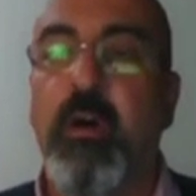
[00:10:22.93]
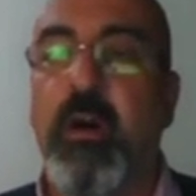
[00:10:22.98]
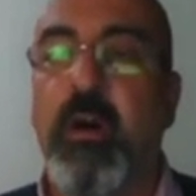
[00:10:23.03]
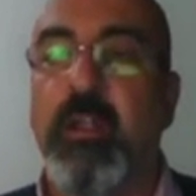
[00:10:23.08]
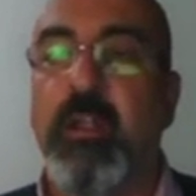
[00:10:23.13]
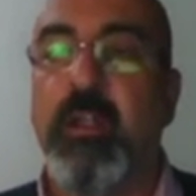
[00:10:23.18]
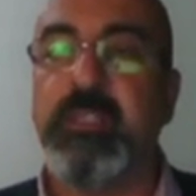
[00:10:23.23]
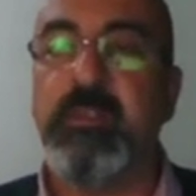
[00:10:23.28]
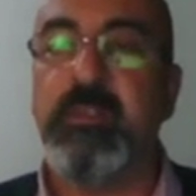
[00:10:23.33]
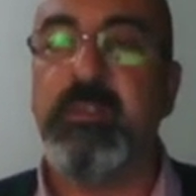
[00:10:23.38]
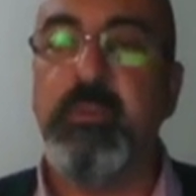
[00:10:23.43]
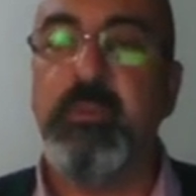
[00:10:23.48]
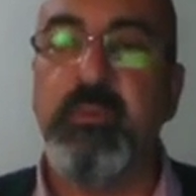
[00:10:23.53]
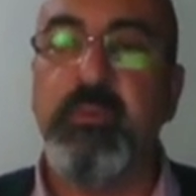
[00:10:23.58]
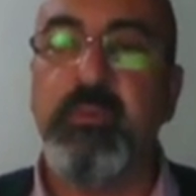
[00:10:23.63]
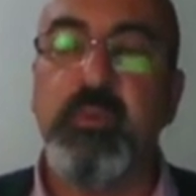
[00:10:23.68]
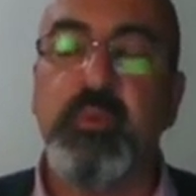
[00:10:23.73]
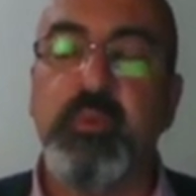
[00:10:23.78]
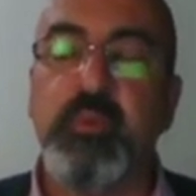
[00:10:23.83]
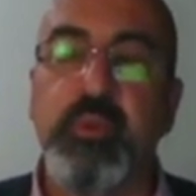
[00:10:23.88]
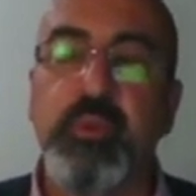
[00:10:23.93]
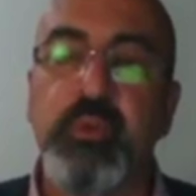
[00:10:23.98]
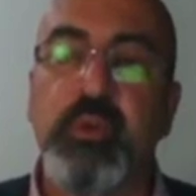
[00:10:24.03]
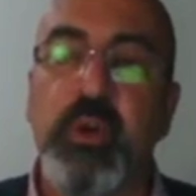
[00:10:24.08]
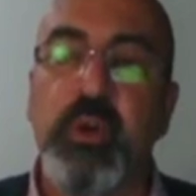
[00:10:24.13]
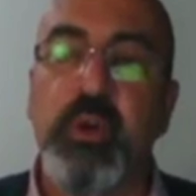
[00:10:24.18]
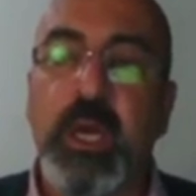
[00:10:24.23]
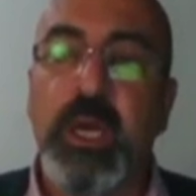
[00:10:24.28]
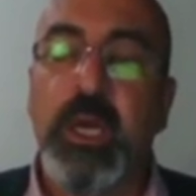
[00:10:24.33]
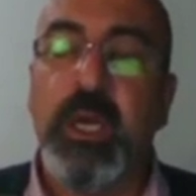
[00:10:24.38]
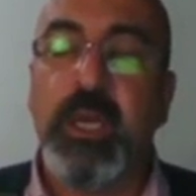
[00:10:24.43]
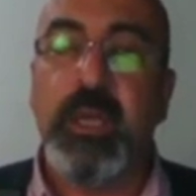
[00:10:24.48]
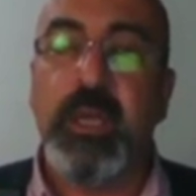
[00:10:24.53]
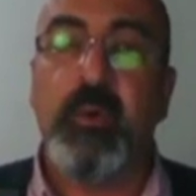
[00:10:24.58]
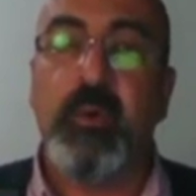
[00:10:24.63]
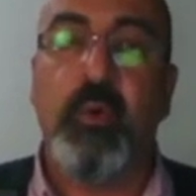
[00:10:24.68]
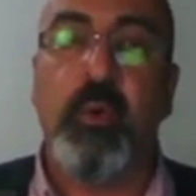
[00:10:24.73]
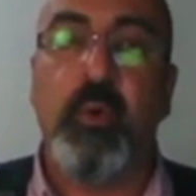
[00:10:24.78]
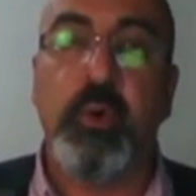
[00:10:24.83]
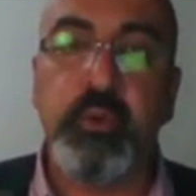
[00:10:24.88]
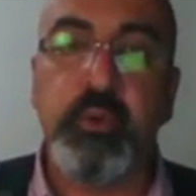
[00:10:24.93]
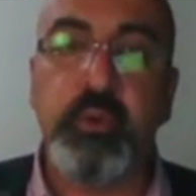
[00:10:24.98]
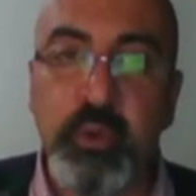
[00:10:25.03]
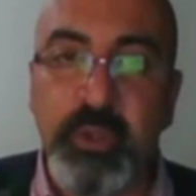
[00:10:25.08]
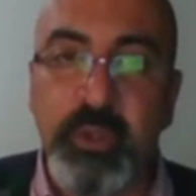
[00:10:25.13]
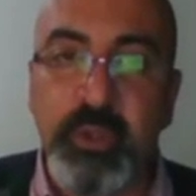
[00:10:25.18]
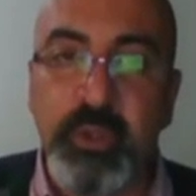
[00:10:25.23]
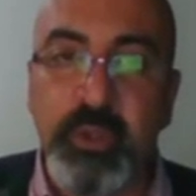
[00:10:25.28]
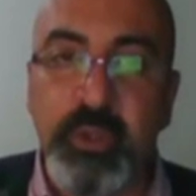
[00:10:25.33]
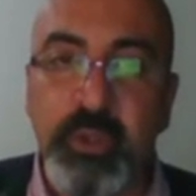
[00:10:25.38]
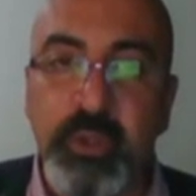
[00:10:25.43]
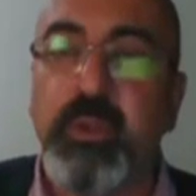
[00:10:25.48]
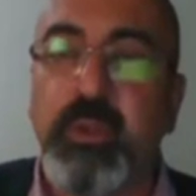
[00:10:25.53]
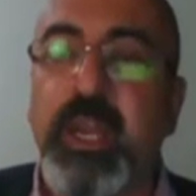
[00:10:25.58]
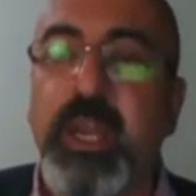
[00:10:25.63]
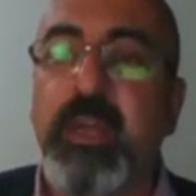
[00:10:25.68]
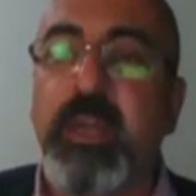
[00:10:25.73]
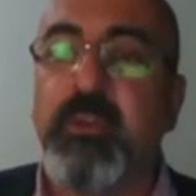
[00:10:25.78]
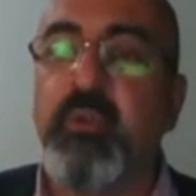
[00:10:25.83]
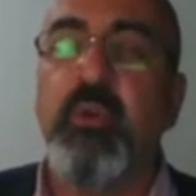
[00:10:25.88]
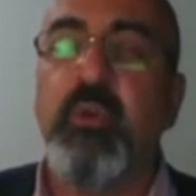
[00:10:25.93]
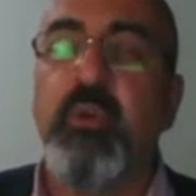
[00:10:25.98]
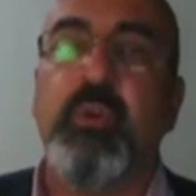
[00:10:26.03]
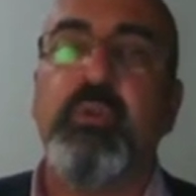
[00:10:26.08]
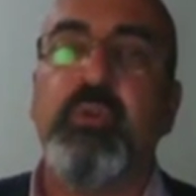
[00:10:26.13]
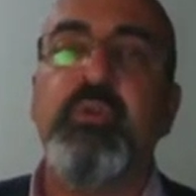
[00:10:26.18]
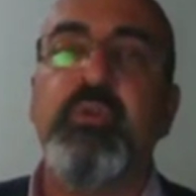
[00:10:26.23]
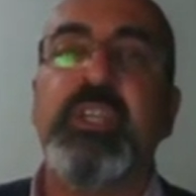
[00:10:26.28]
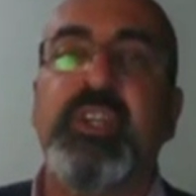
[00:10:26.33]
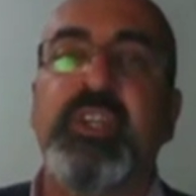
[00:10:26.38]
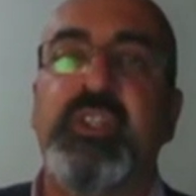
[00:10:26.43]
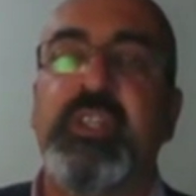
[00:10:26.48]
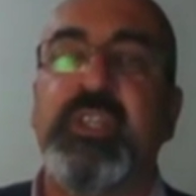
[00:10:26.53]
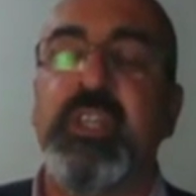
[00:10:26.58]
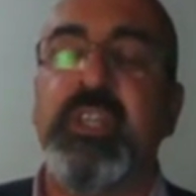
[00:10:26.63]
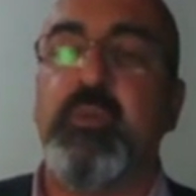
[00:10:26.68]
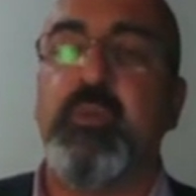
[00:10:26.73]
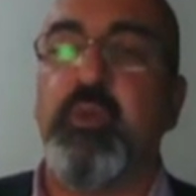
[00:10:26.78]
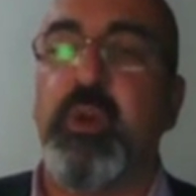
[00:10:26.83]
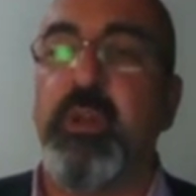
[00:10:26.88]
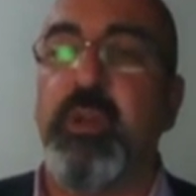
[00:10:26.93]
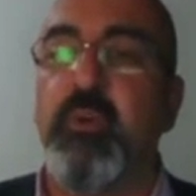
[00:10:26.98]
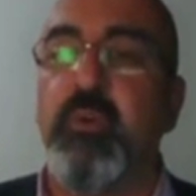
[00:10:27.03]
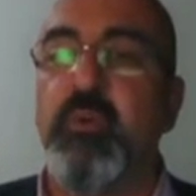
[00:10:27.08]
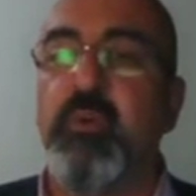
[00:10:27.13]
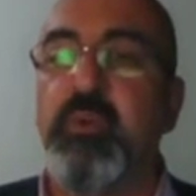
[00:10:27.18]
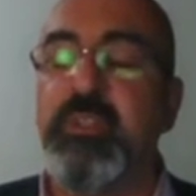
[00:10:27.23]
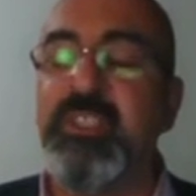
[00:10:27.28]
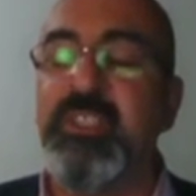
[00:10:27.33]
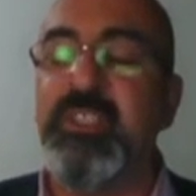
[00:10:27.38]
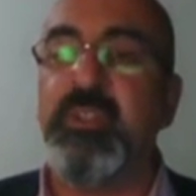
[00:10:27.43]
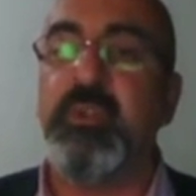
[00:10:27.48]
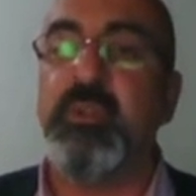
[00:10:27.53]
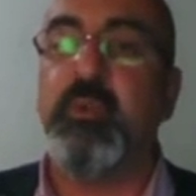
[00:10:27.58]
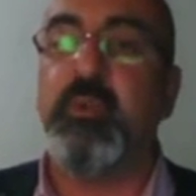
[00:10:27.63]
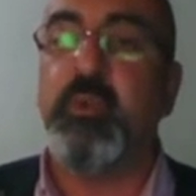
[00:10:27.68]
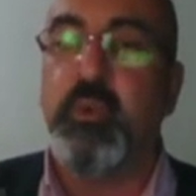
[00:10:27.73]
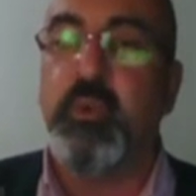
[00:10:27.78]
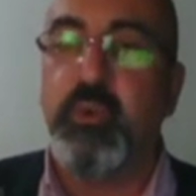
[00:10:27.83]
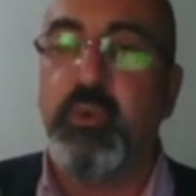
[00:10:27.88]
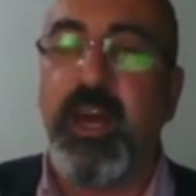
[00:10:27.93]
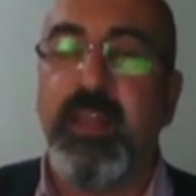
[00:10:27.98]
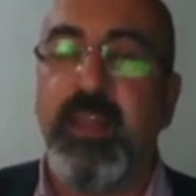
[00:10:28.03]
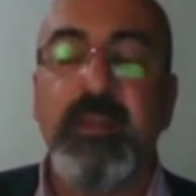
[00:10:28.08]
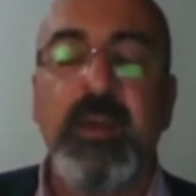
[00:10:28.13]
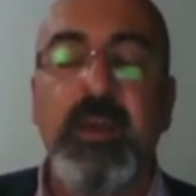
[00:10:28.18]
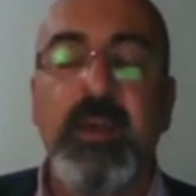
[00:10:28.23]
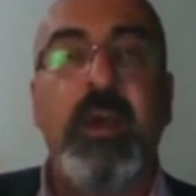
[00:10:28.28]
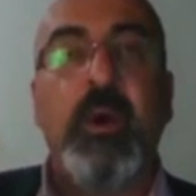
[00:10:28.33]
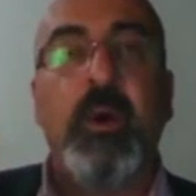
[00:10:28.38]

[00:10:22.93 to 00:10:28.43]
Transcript: Anlatabiliyor muyum? Çünkü otorite olarak gördüğün kişi de kurala uyduğu için kural